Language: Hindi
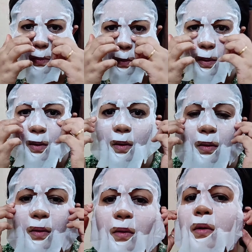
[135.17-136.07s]
तक रखूँगी
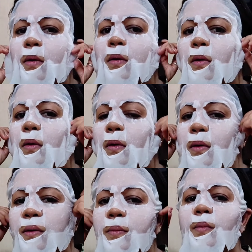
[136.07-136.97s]
अपने चेहरे पर
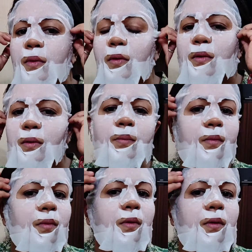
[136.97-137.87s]
एंड आई
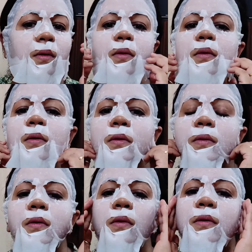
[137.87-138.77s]
मसाज
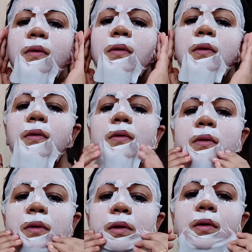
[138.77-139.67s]
देखिए क्या
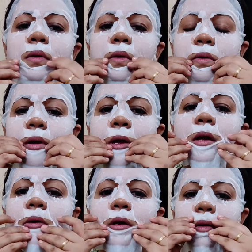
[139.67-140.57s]
आप किस तरह से मैं
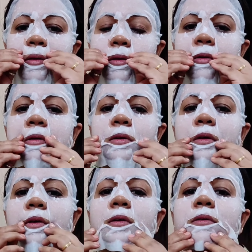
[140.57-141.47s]
मसाज कर रही हूँ
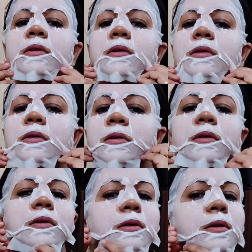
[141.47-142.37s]
बिकॉज़ इसकी
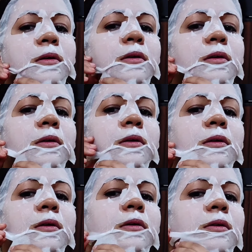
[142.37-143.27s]
जो सिरम्स है
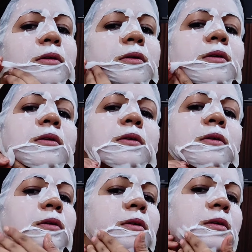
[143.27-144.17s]
जब तक वो
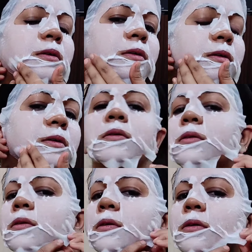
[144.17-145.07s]
आपके स्किन के अंदर
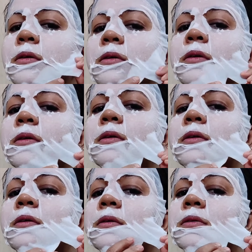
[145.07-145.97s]
पेनिट्रेट
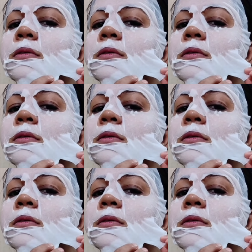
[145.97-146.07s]
नहीं